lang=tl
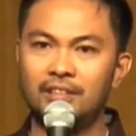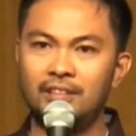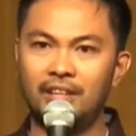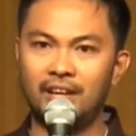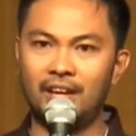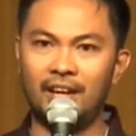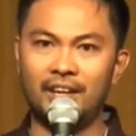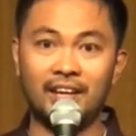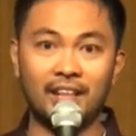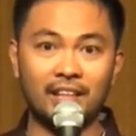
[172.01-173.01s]
na
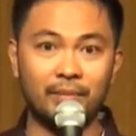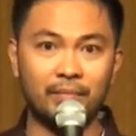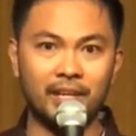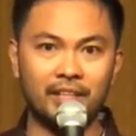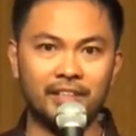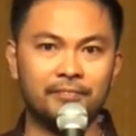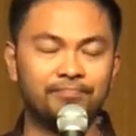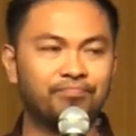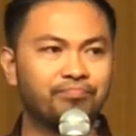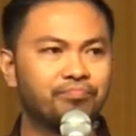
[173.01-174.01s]
nararamdaman natin.